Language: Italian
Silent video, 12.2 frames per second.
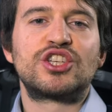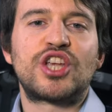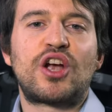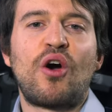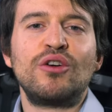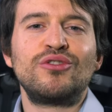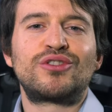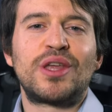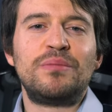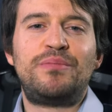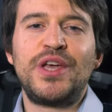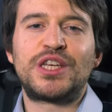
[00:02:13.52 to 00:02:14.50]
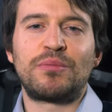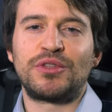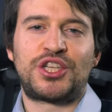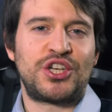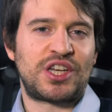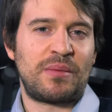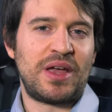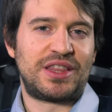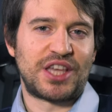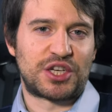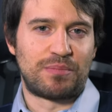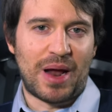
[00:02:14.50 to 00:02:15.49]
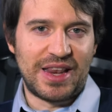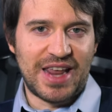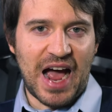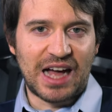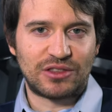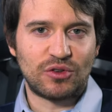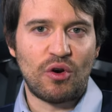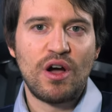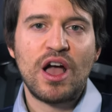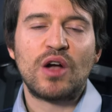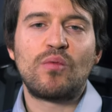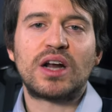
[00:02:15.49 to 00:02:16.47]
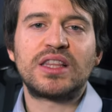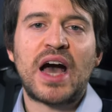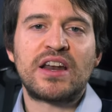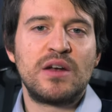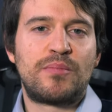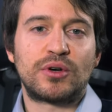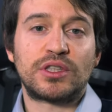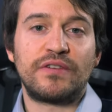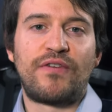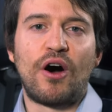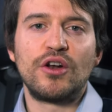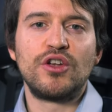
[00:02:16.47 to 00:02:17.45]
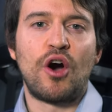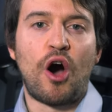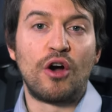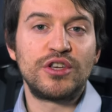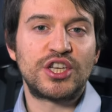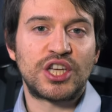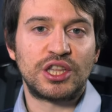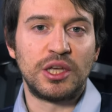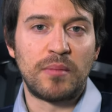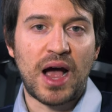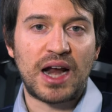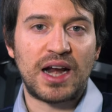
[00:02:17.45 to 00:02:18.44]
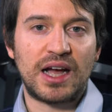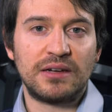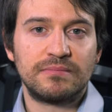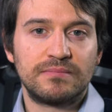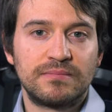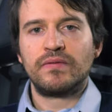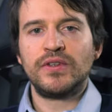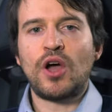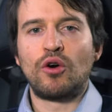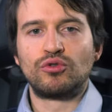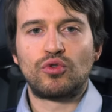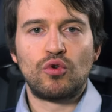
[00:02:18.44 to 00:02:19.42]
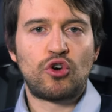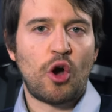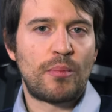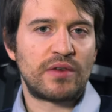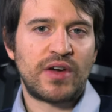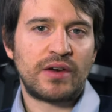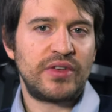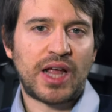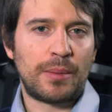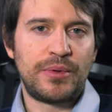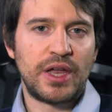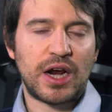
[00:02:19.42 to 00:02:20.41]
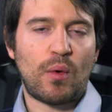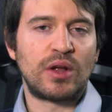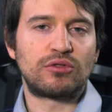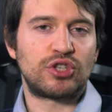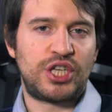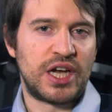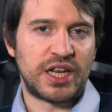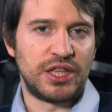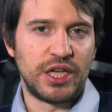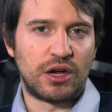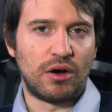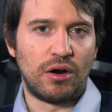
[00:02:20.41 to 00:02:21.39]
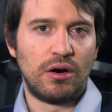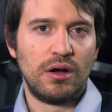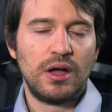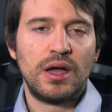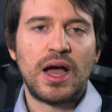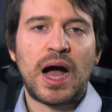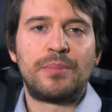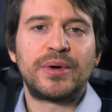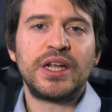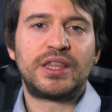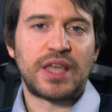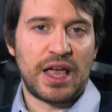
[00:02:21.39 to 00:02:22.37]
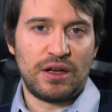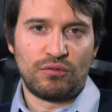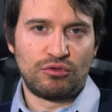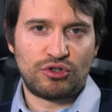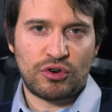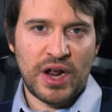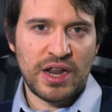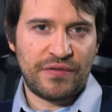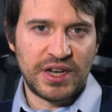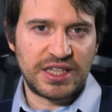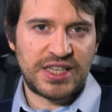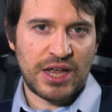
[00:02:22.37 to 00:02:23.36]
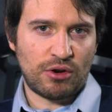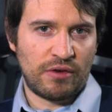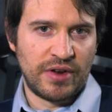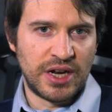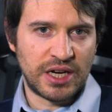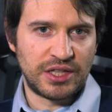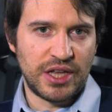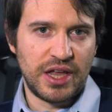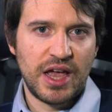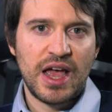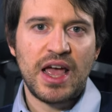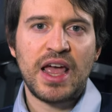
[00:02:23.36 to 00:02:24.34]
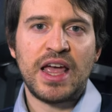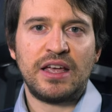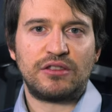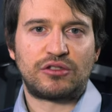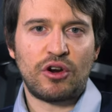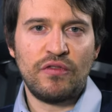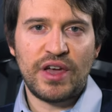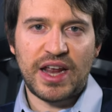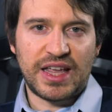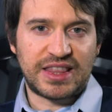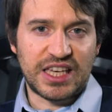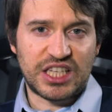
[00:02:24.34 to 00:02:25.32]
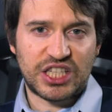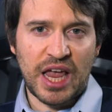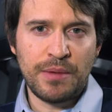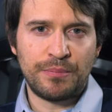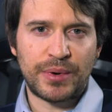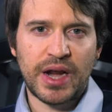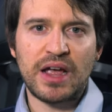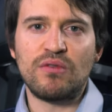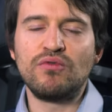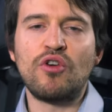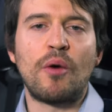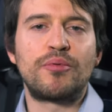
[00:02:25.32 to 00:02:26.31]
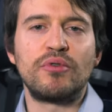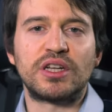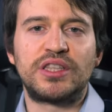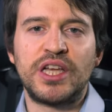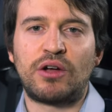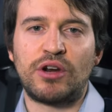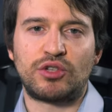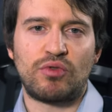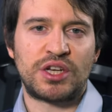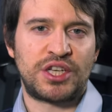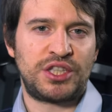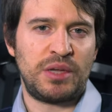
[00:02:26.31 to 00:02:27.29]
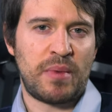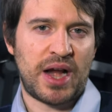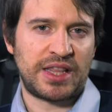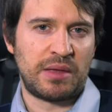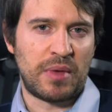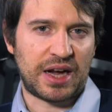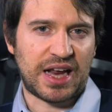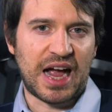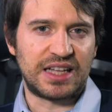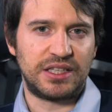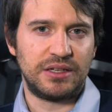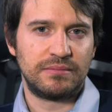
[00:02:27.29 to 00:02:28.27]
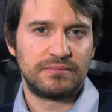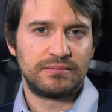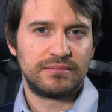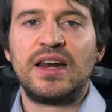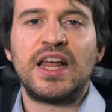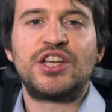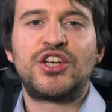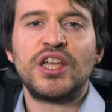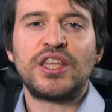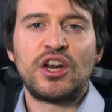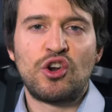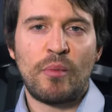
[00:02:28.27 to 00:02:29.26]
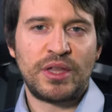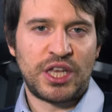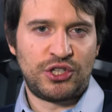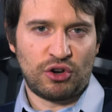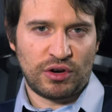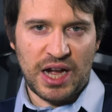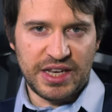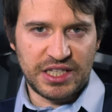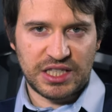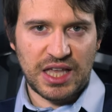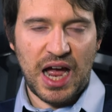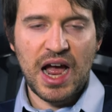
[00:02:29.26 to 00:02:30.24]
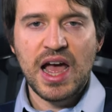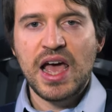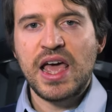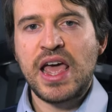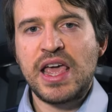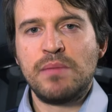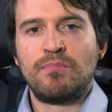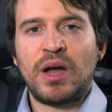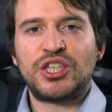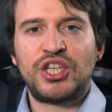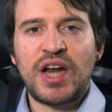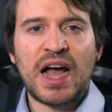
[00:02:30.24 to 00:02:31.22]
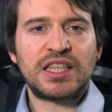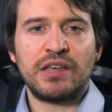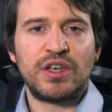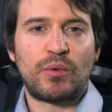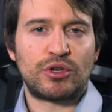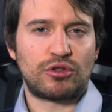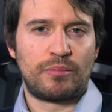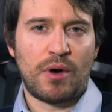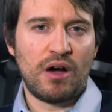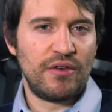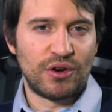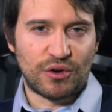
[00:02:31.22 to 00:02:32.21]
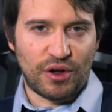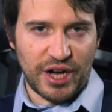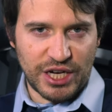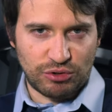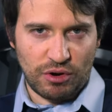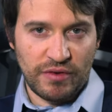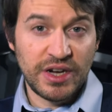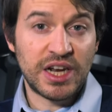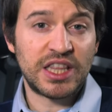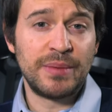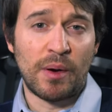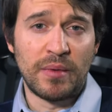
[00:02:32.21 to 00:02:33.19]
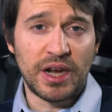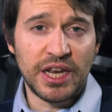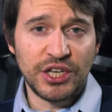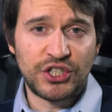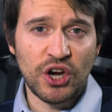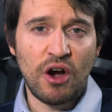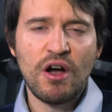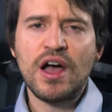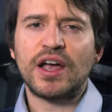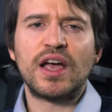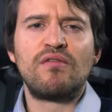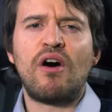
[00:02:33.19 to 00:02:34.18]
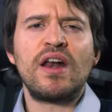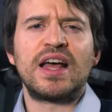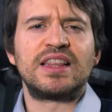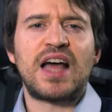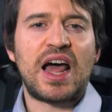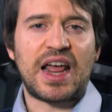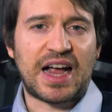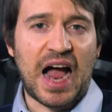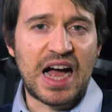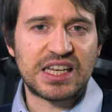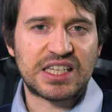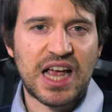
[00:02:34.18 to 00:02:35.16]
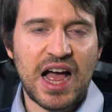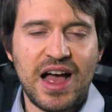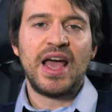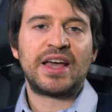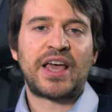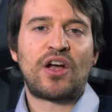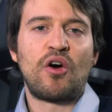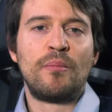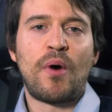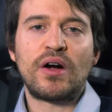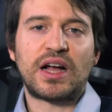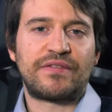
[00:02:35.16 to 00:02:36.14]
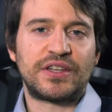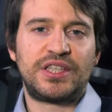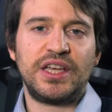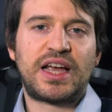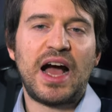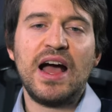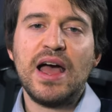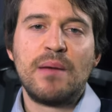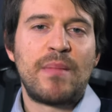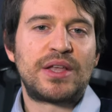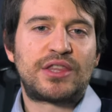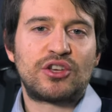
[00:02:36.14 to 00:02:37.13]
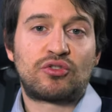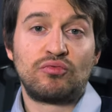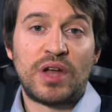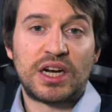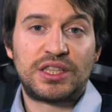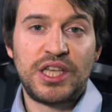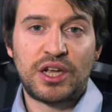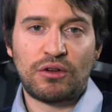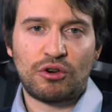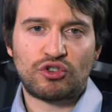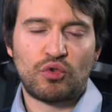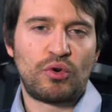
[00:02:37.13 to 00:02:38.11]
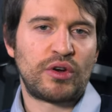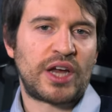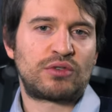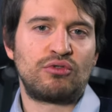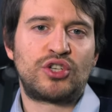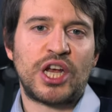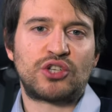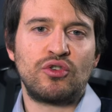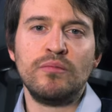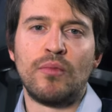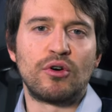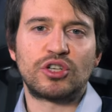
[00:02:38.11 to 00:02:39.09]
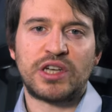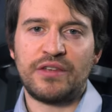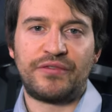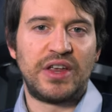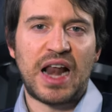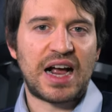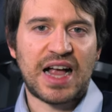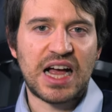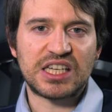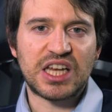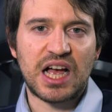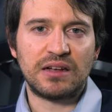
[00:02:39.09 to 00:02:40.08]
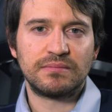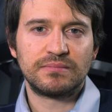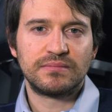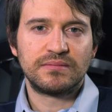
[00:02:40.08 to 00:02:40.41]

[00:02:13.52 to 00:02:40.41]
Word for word: Secondo tempismo decisamente sbagliato, guardare il portafoglio ogni settimana. Vi do un trucco per farvi capire quanto sia ridicolo. Aprite un giornale finanziario il venerdì e troverete sempre uno o più articoli sulla settimana dei mercati. Leggete il nome del giornalista e immaginatevi questo povero Cristo al venerdì pomeriggio che vuole andare a casa e che con poca fatica mette su un articolo su quello che è successo in borsa e fila a casa.